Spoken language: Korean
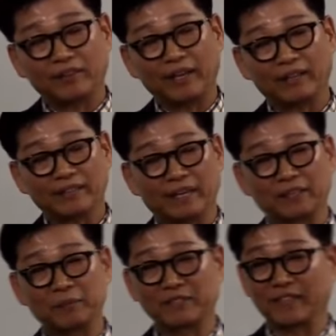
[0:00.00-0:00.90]
첫 해에
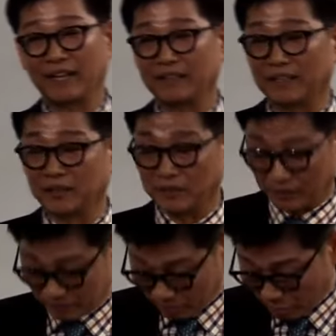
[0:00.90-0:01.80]
제가 애터미 시작할
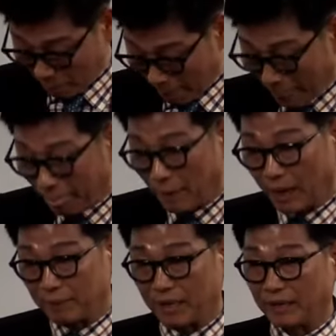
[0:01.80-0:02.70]
때는요.
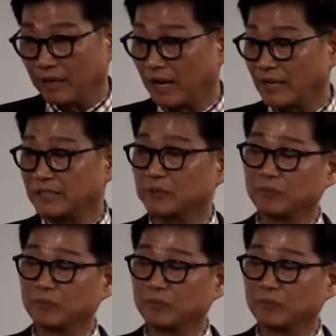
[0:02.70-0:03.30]
아마